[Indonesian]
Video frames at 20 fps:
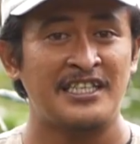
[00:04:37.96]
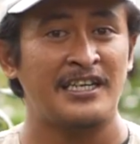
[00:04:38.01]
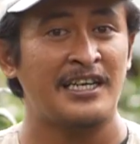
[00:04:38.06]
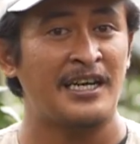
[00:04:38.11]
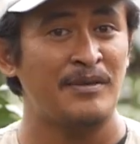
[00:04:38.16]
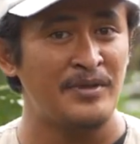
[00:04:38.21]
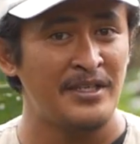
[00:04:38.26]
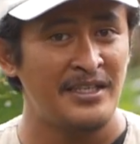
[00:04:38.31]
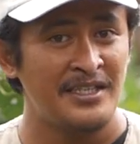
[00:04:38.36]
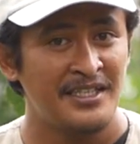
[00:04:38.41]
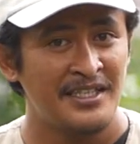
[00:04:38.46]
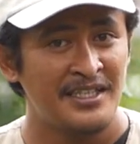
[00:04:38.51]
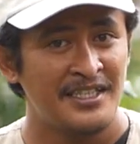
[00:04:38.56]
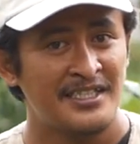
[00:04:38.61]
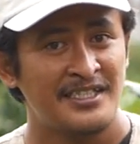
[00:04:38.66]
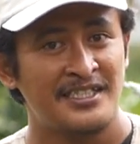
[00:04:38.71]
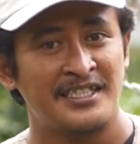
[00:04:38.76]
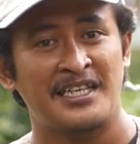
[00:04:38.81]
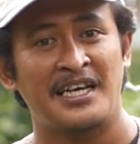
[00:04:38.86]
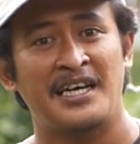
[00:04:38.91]
dari kami
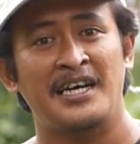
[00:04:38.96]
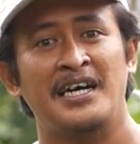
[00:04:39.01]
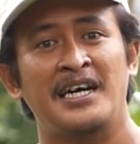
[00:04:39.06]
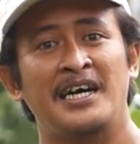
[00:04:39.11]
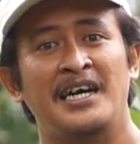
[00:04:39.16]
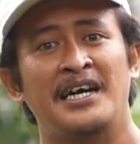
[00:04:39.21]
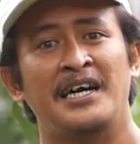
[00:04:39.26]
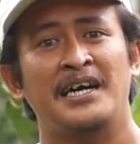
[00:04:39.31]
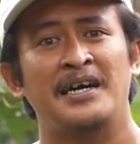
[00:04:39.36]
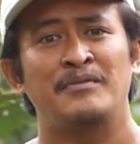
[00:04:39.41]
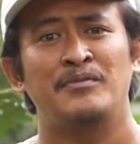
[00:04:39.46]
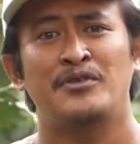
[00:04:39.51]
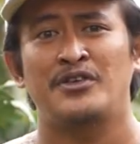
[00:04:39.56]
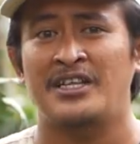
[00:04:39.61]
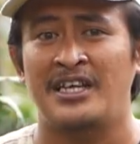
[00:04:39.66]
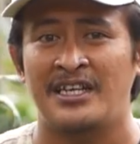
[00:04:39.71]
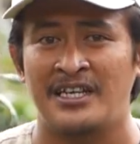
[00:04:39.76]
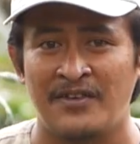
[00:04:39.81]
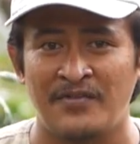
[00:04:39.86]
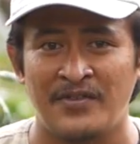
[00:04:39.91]
jika
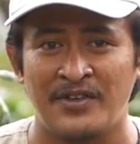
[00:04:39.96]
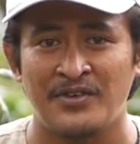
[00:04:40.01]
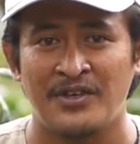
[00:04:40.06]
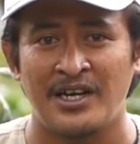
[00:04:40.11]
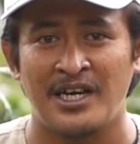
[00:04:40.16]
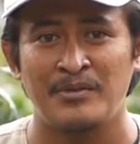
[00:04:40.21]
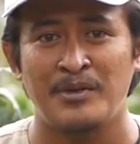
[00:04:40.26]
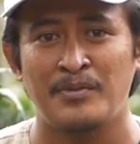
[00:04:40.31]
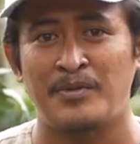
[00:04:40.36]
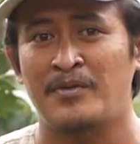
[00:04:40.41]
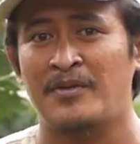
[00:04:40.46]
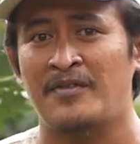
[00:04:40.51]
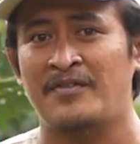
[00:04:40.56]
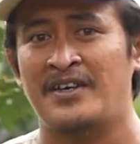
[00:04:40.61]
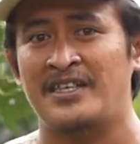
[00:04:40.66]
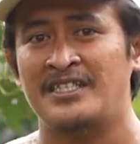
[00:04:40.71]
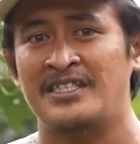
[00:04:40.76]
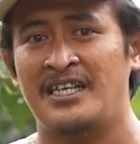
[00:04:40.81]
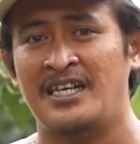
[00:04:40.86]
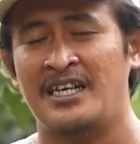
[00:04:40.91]
menurut anda video kami
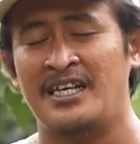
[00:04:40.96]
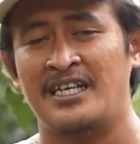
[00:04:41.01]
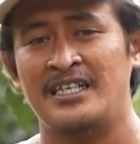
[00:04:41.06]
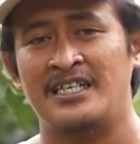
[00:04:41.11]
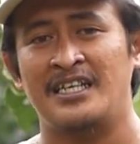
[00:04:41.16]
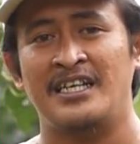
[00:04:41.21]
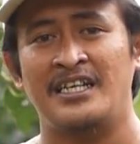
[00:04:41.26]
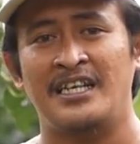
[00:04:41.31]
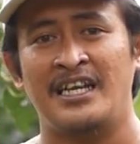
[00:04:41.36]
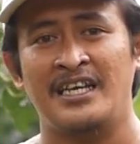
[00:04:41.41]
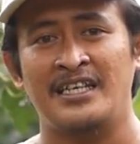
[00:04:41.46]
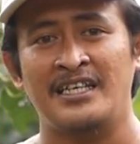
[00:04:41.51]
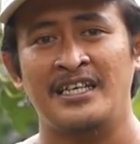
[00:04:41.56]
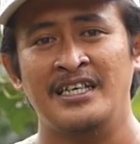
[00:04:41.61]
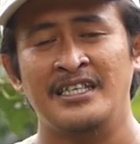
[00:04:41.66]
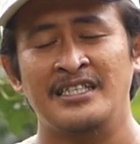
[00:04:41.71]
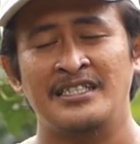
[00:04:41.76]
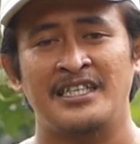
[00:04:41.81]
bermanfaat silahkan klik like